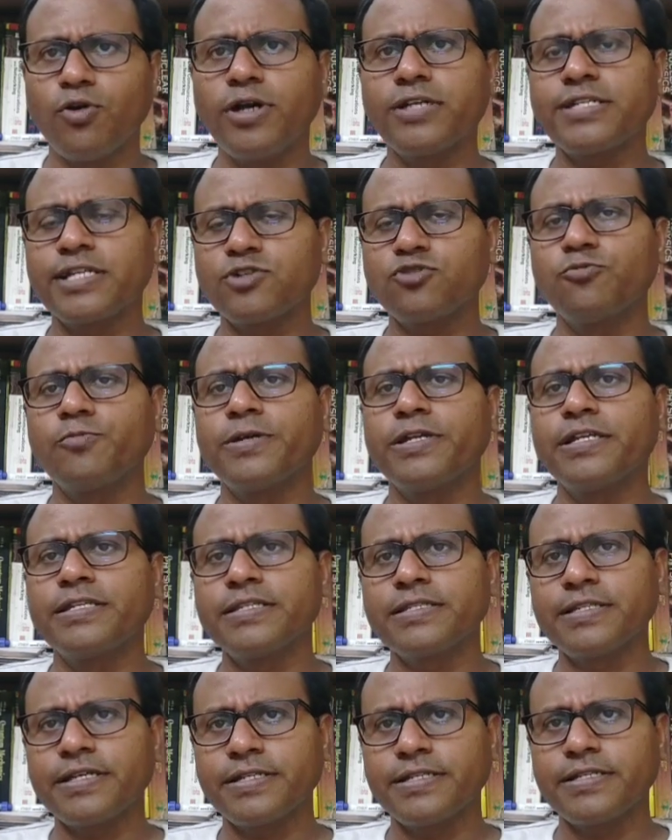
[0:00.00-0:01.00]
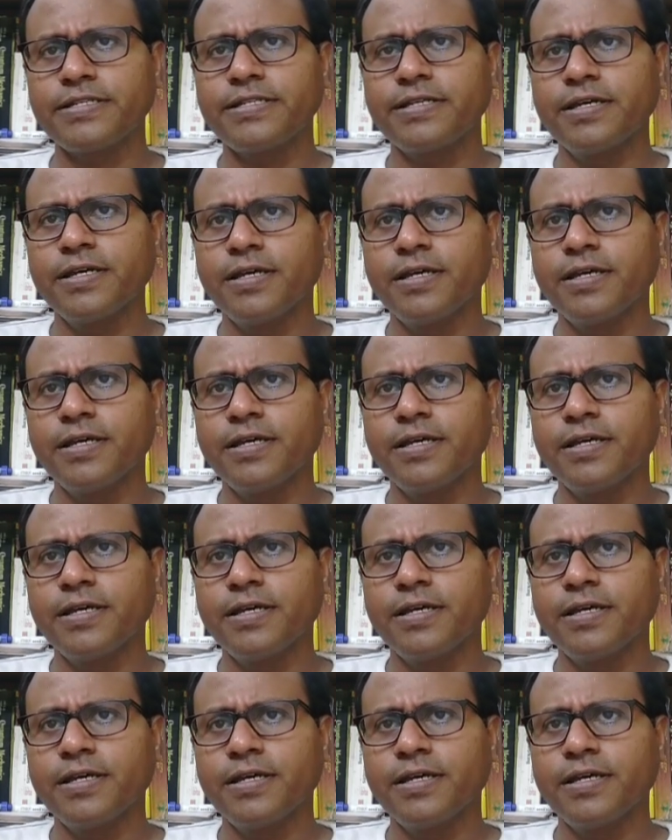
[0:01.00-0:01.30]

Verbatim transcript: বয়স একটু বেড়েছে তাদের